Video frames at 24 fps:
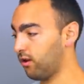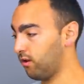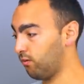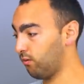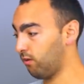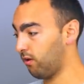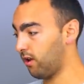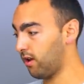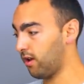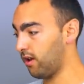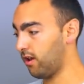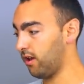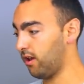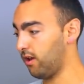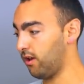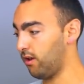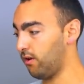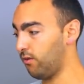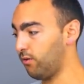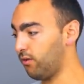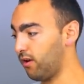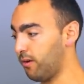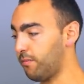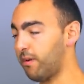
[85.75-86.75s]
donc
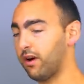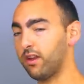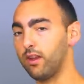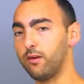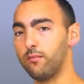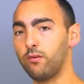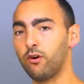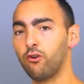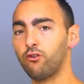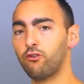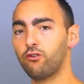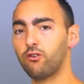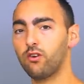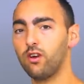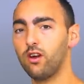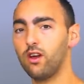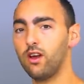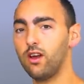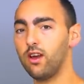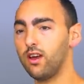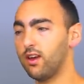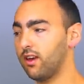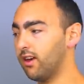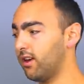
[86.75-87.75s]
le départ des branches,
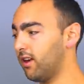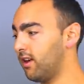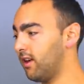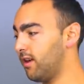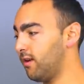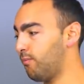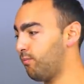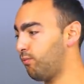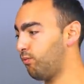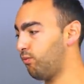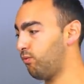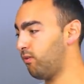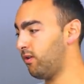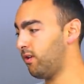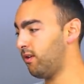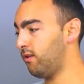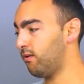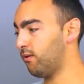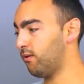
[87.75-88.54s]
et puis